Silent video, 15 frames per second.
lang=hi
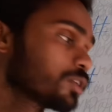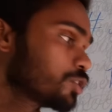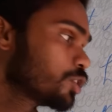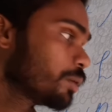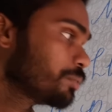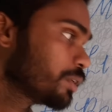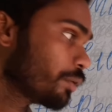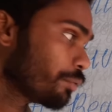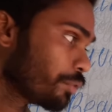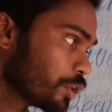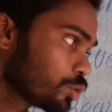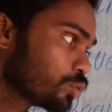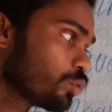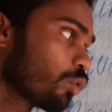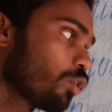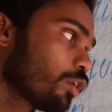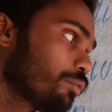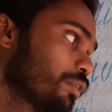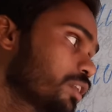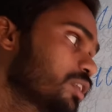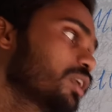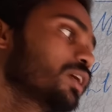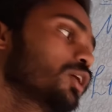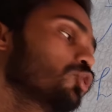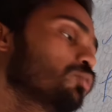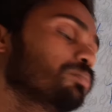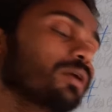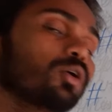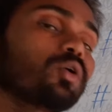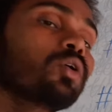जब ये V2 और V3 के रूप
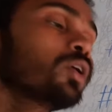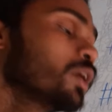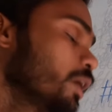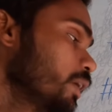में हो